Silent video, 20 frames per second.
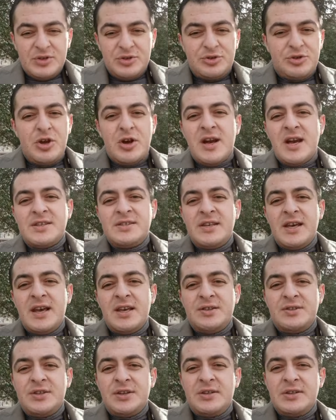Что
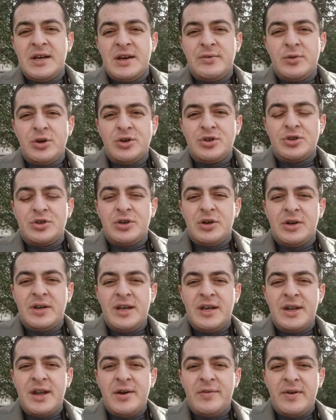касается того, что
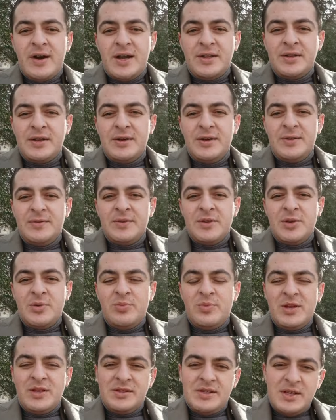Ереван
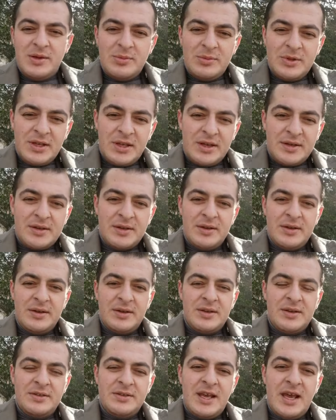Безимдир –
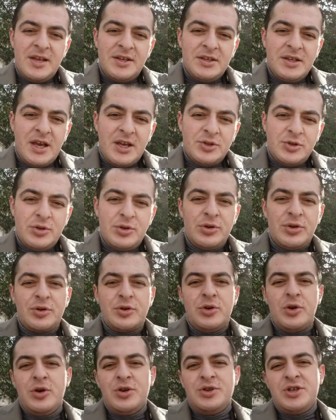
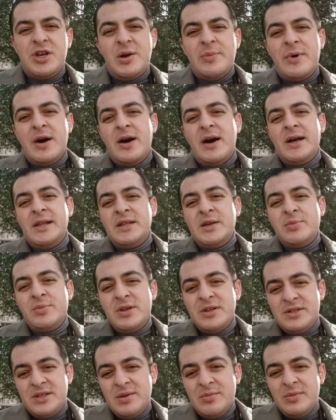Зянгязур, Гёйчамахал и
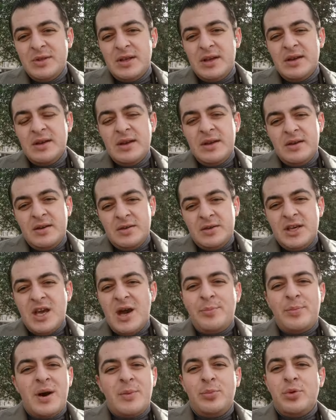Безимды.
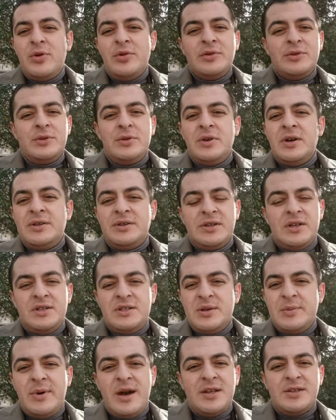Я по поводу этой
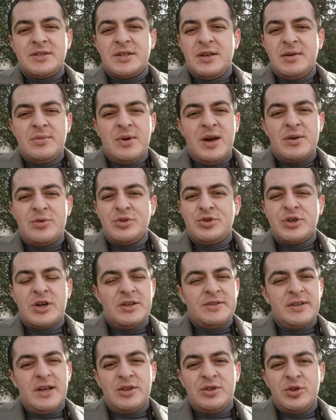тематики могу
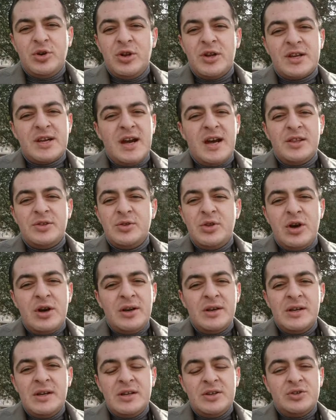сказать только
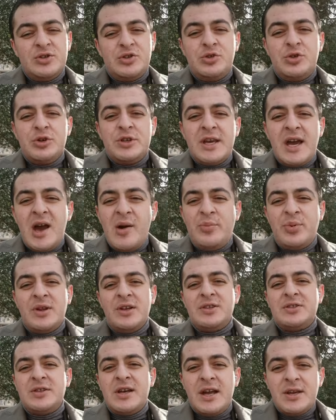одно, что я
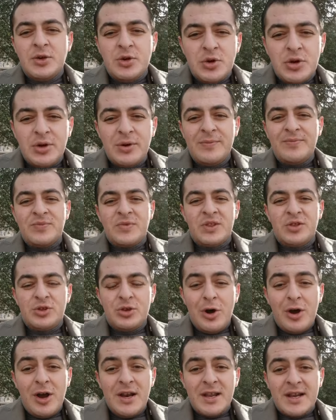признаю
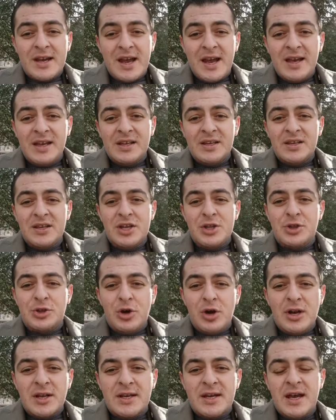только и
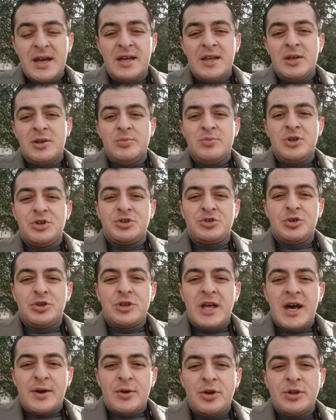только
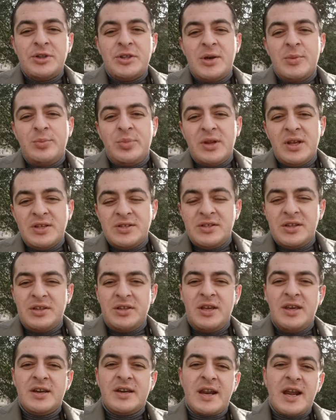международно
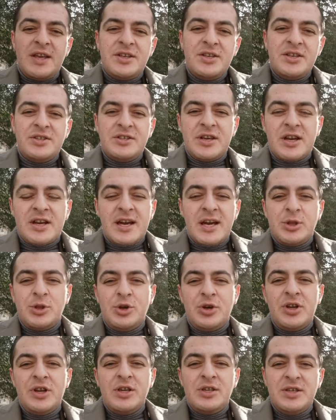признанные границы,
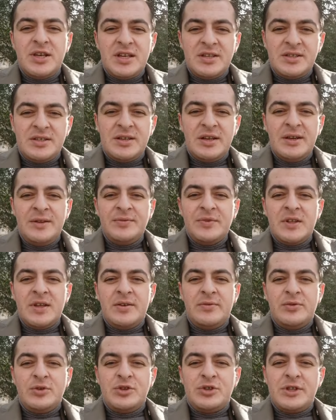которые есть
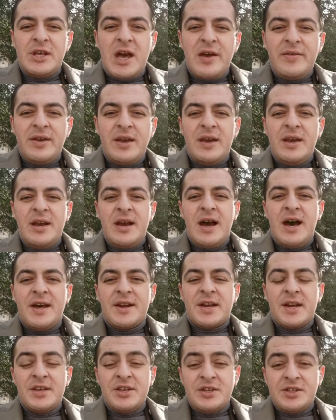в уставе
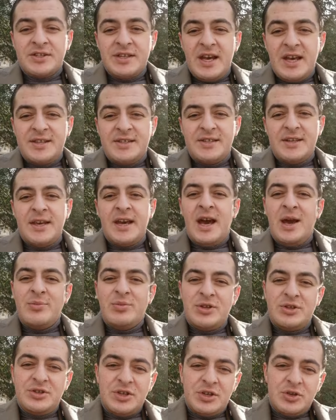Организации
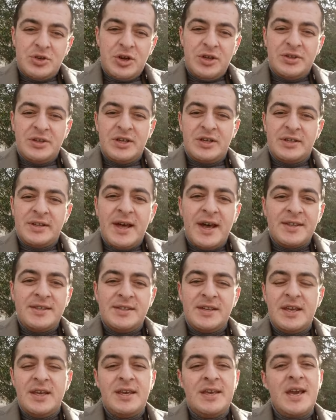Объединенных
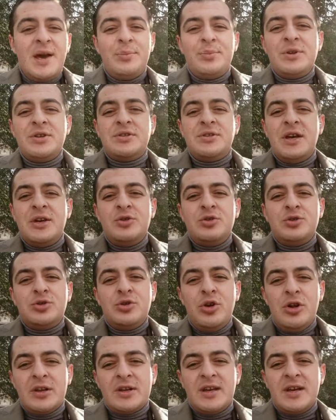Наций. И я признаю
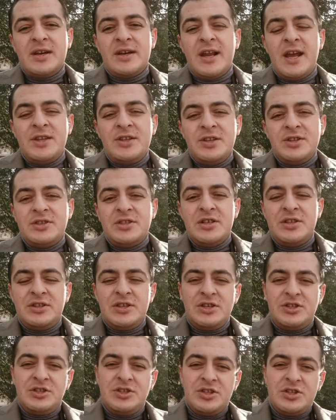только границы
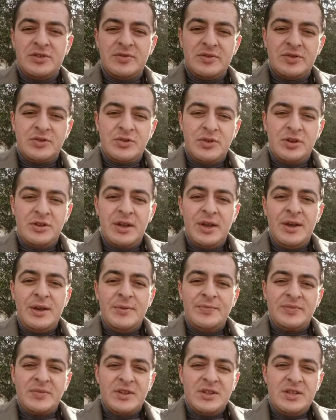
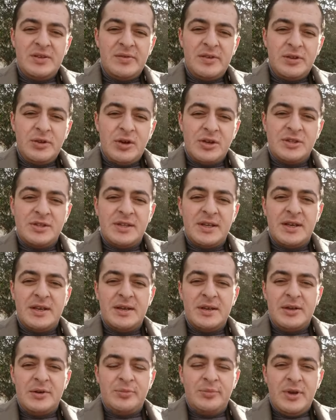
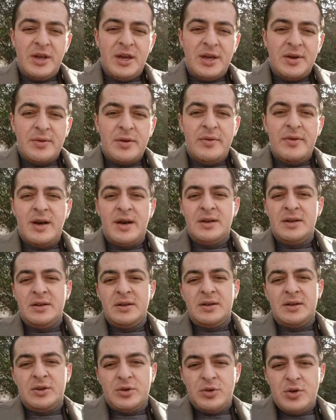1991
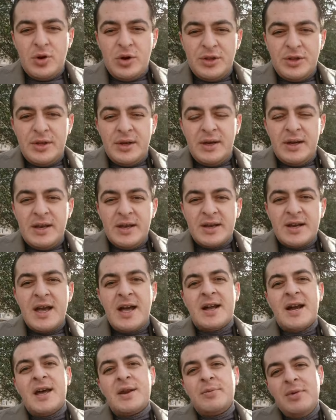года.
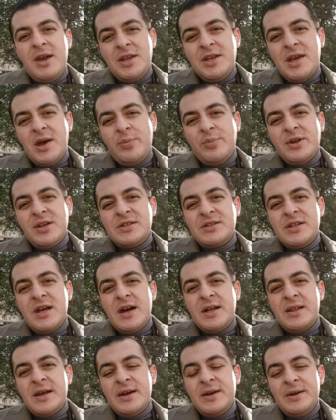Как Армения
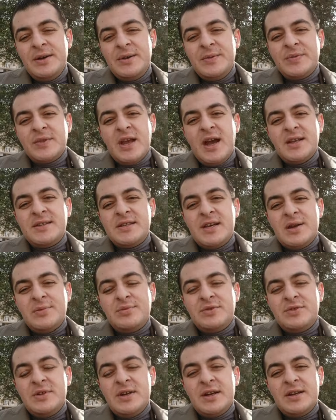признала э,
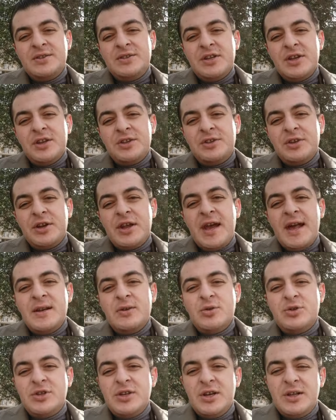
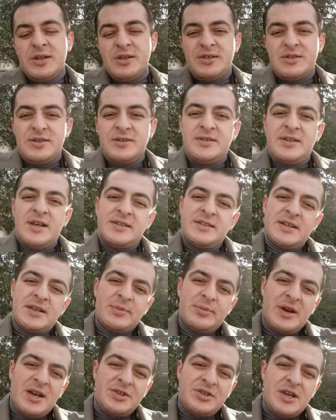территориальную целостность
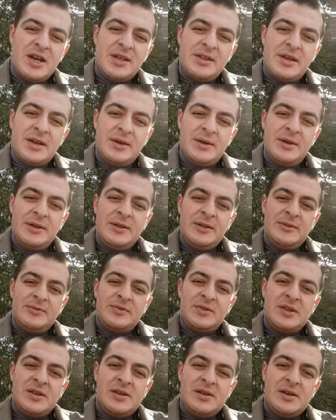Азербайджана –
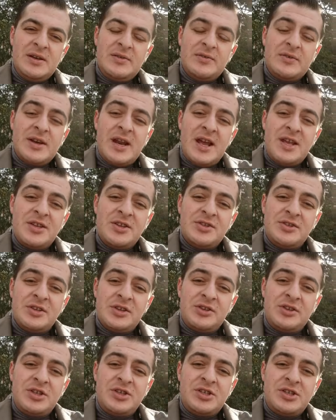Э, в
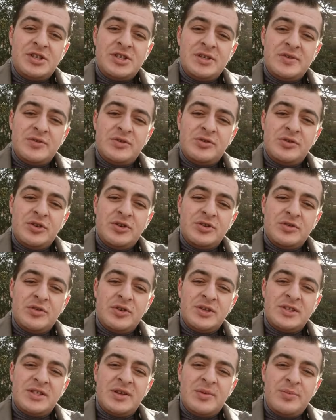границах
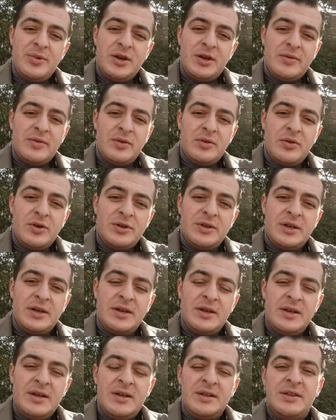1991 года.